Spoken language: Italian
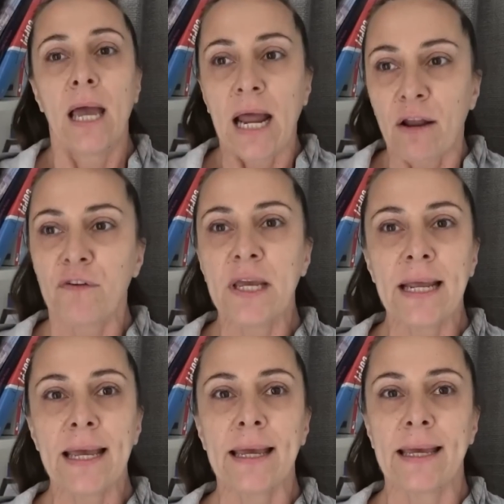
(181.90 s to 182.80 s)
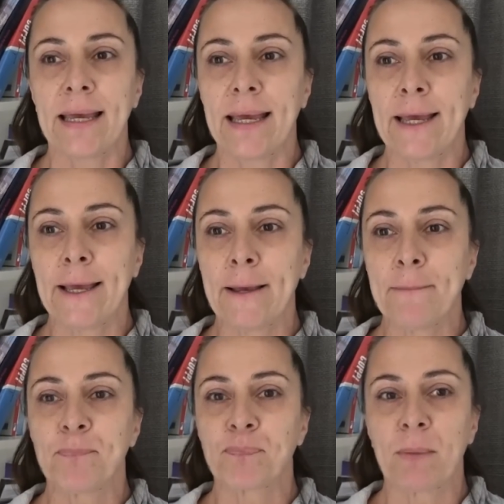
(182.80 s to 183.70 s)
Alla fine eh,
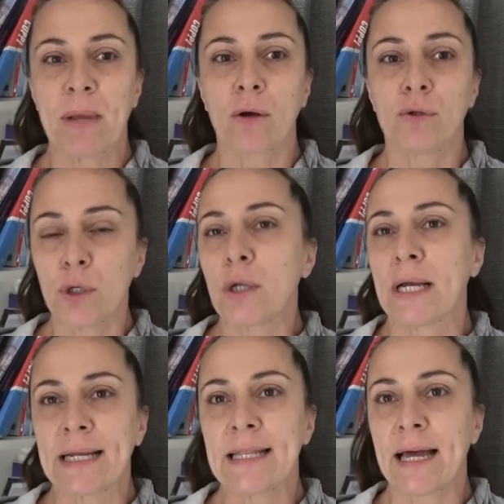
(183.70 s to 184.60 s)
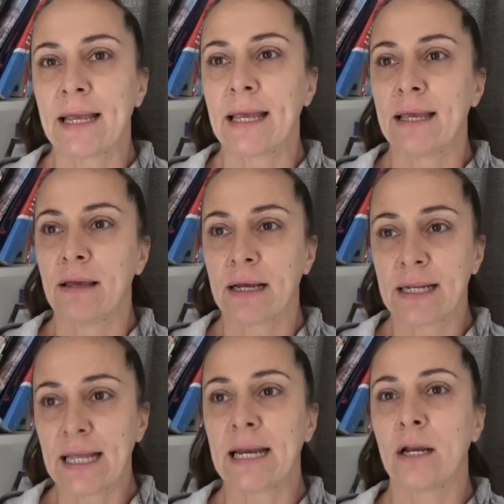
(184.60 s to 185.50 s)
mi ha continuato a gridare, eh, a
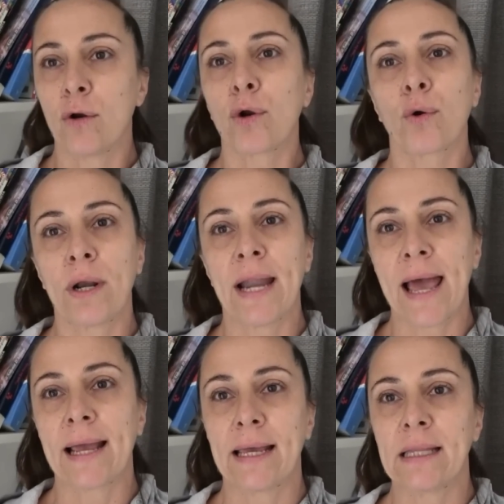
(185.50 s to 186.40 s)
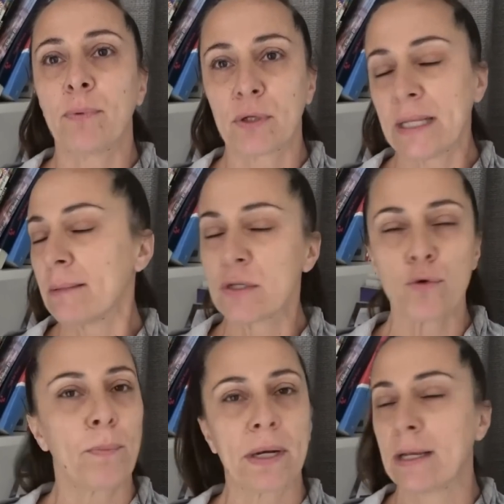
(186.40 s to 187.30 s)
gridare, alle loro colleghe di portarmi
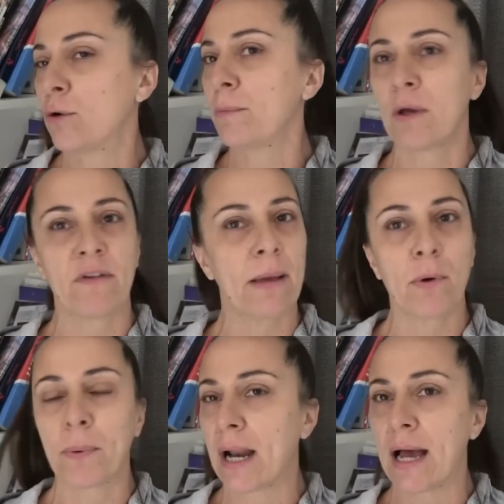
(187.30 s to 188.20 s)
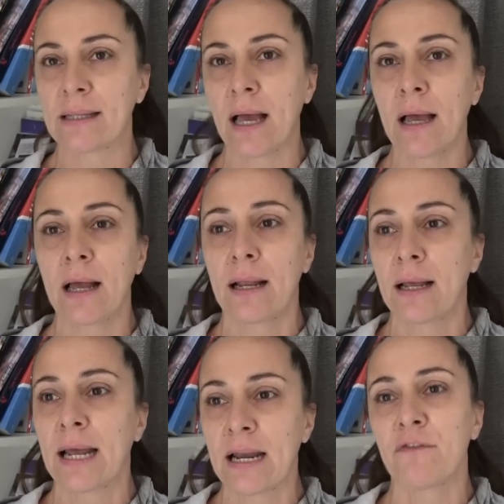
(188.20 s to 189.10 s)
su perché non mi avrebbe
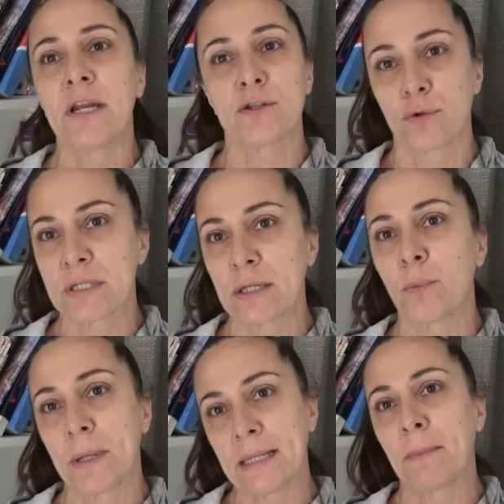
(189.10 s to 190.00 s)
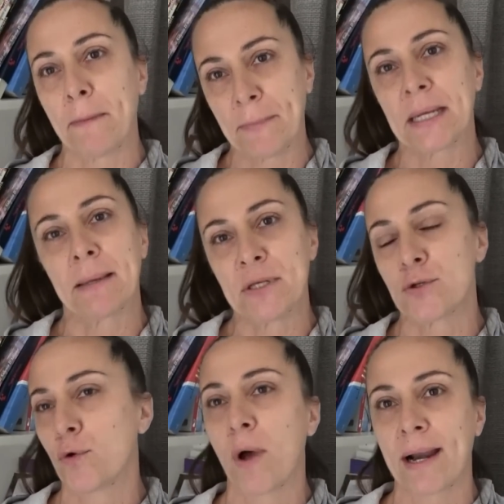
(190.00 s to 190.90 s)
operata. Eh, alla fine sono stata operata ma perché mi
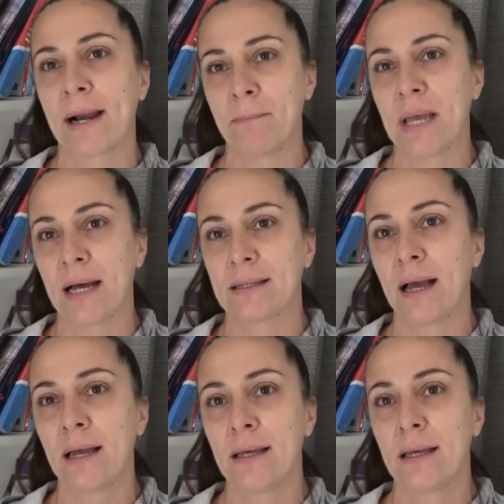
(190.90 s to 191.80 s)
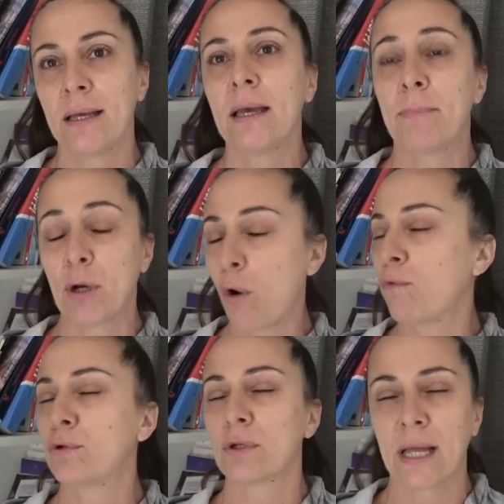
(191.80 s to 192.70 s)
sono arrabbiata, però ho
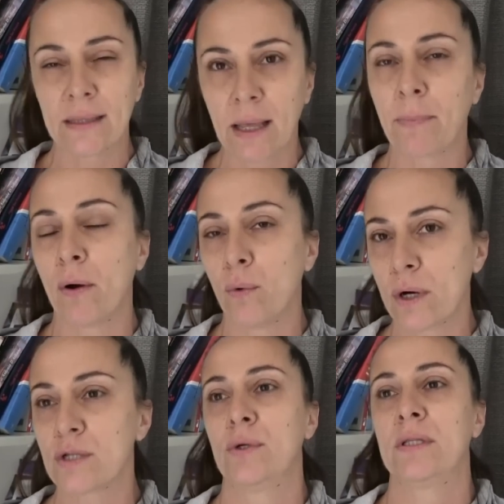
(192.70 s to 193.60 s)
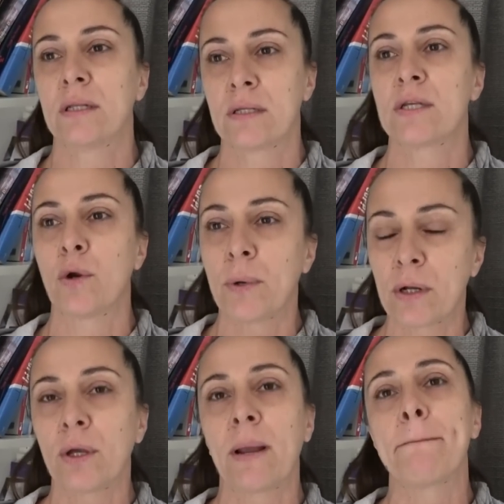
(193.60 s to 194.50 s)
avuto tanta paura. Sono entrata in sala
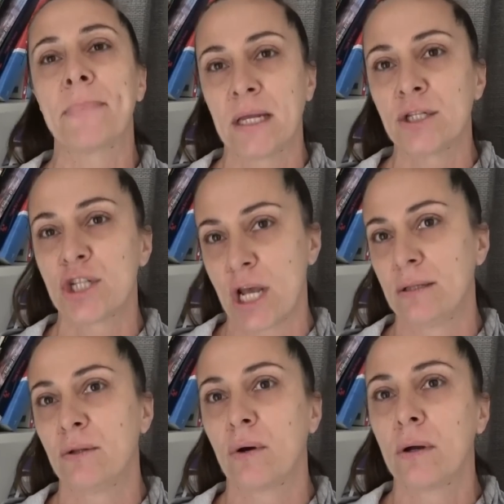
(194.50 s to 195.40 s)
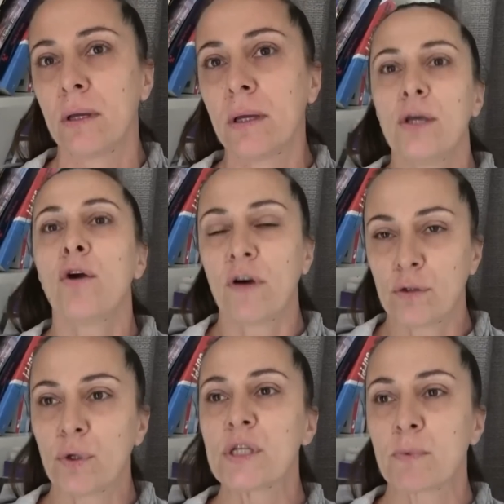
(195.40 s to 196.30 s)
operatoria piangendo io ho
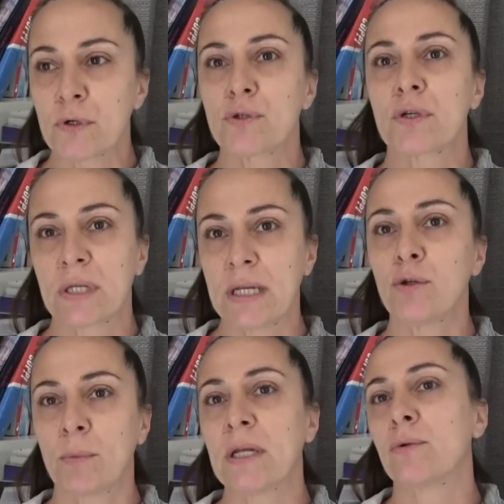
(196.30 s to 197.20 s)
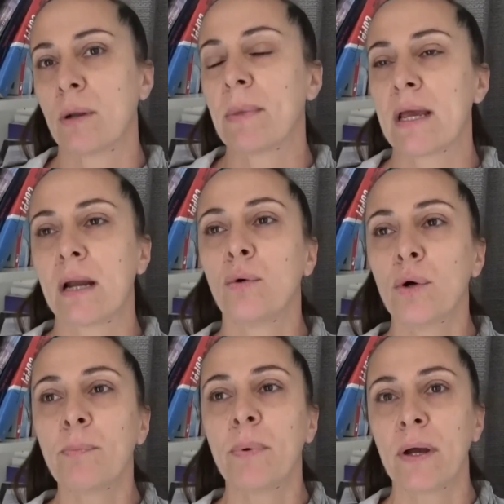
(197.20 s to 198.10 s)
fatto un esposto scritto, ho mandato una mail
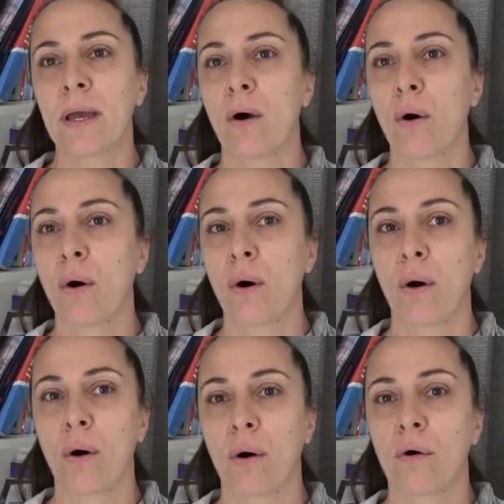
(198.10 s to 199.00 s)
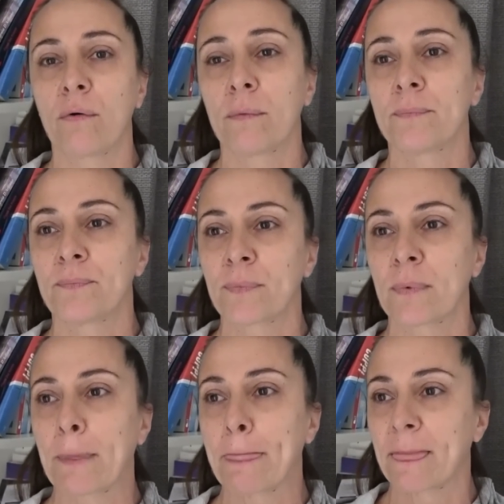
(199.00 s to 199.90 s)
all'URP e ho
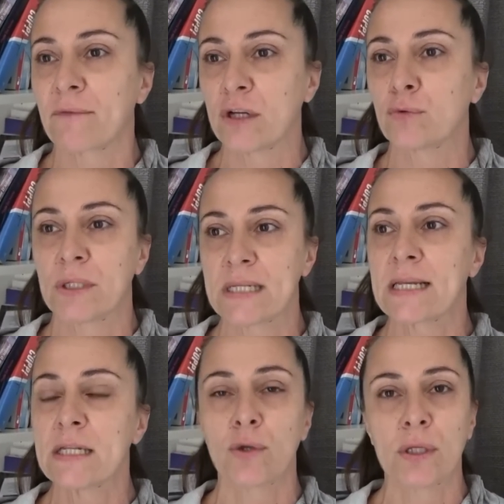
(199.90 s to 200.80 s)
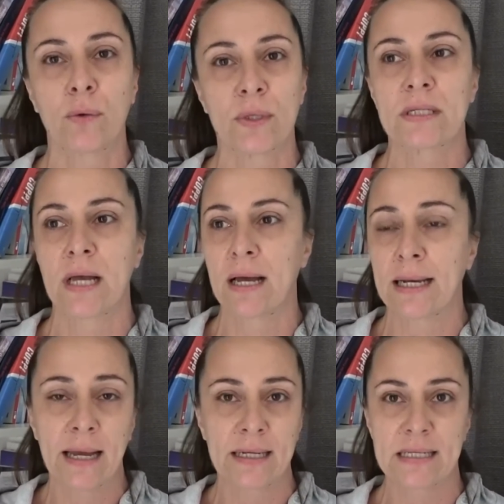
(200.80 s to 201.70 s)
mh, mm, fatto una descrizione di
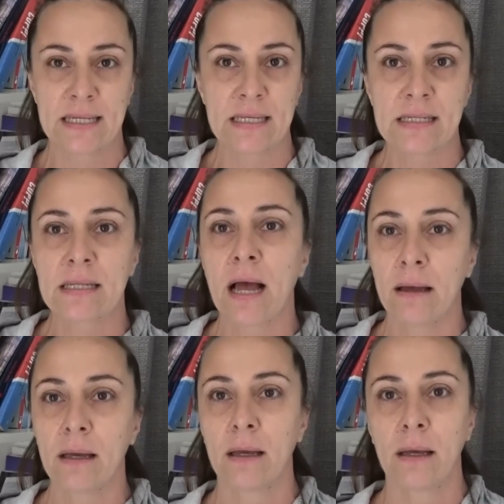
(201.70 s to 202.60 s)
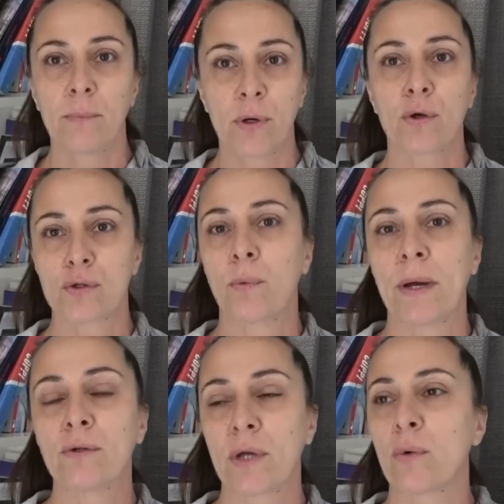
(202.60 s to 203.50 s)
questa anestesista perché ho
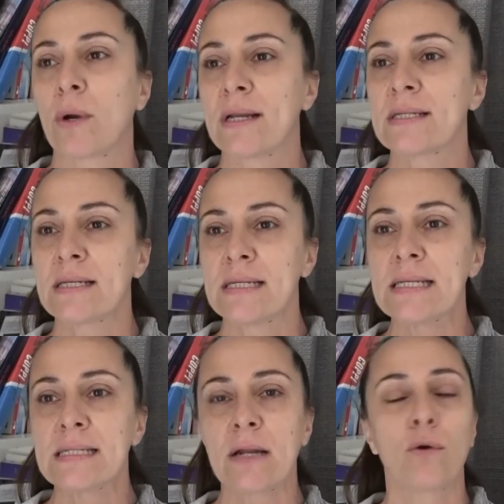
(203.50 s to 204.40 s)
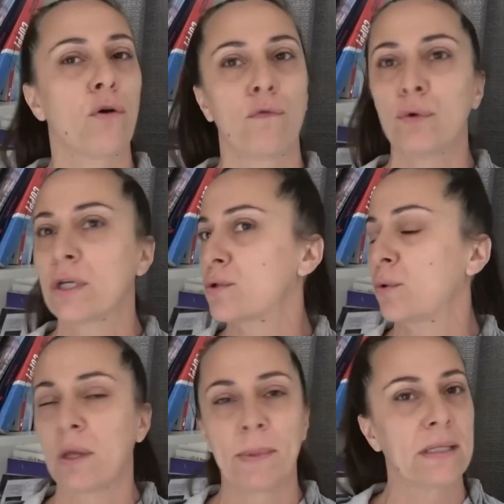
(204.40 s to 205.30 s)
scoperto che era un anestesista, non l'ho voluta
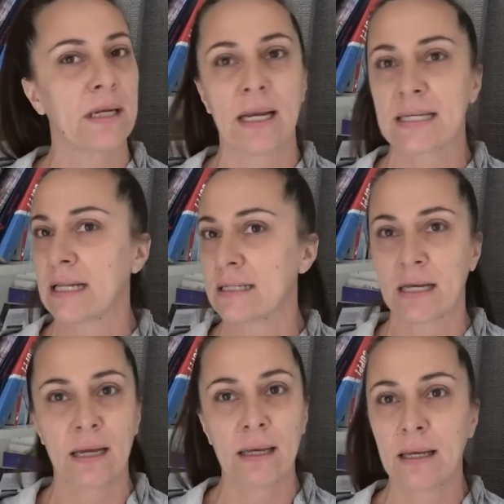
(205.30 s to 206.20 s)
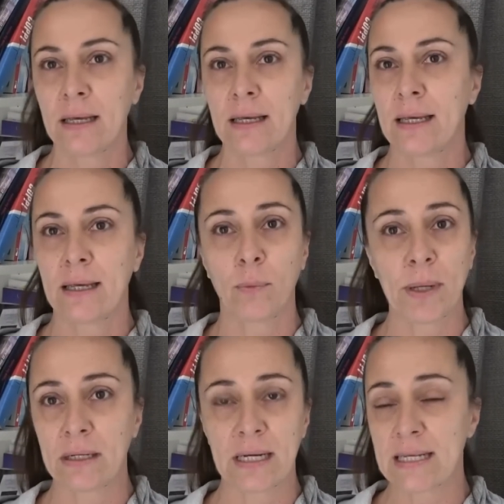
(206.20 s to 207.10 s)
assolutamente nella, stanza, eh,
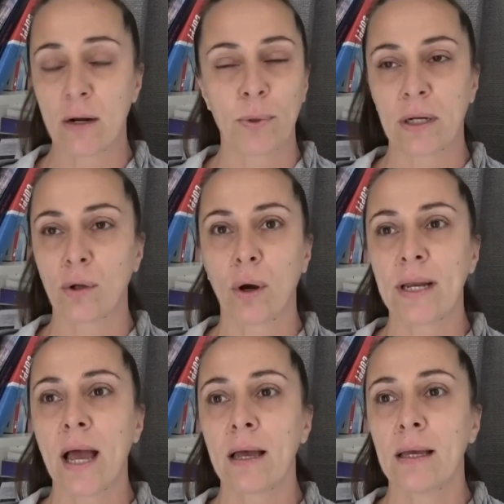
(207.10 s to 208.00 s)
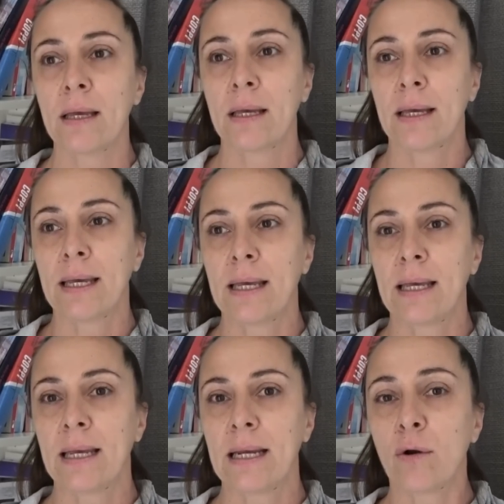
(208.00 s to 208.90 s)
nella sala operatoria
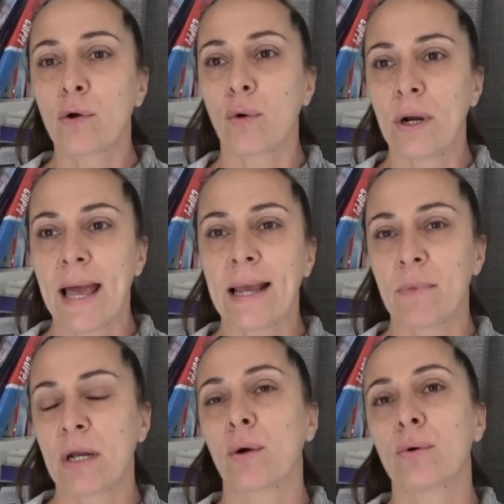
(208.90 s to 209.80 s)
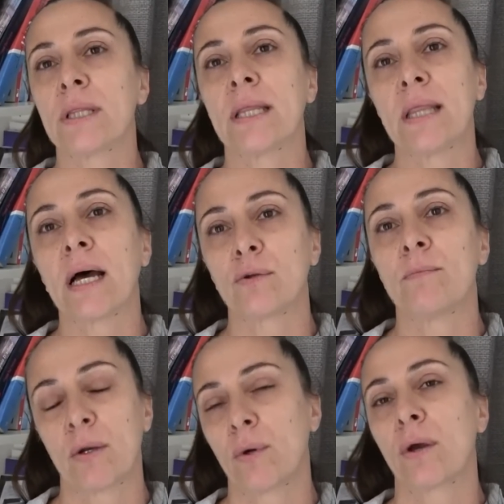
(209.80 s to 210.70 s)
e le loro colleghe mi hanno accontentato e
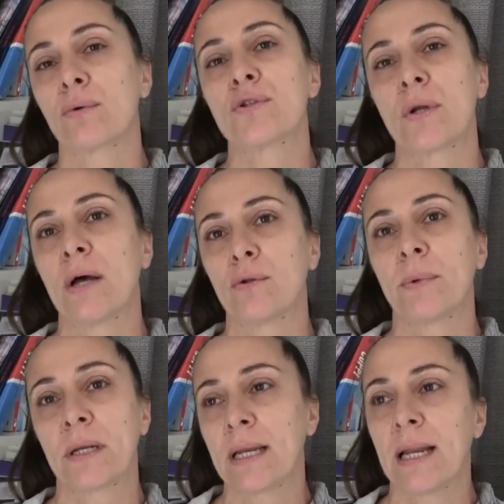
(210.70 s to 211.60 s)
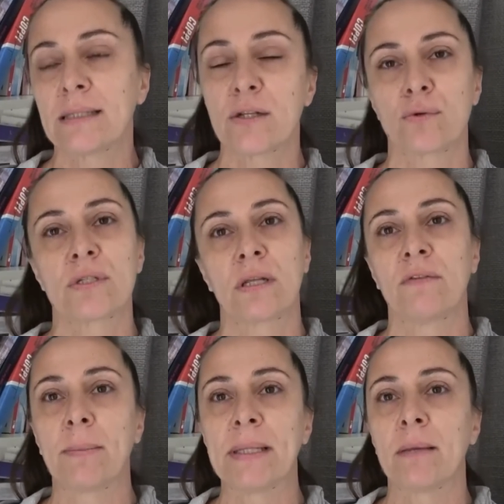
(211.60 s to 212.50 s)
mi hanno anche consolato perché le altre sono state
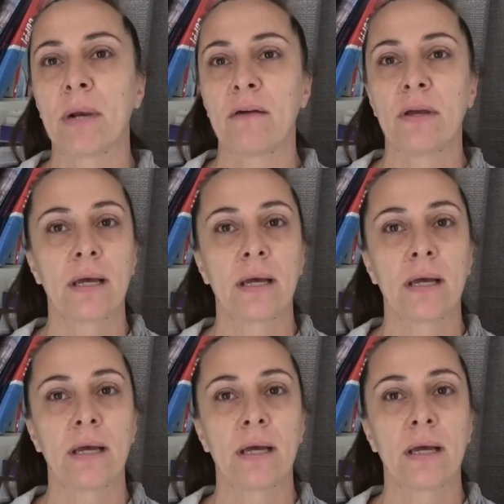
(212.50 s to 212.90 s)
veramente brave.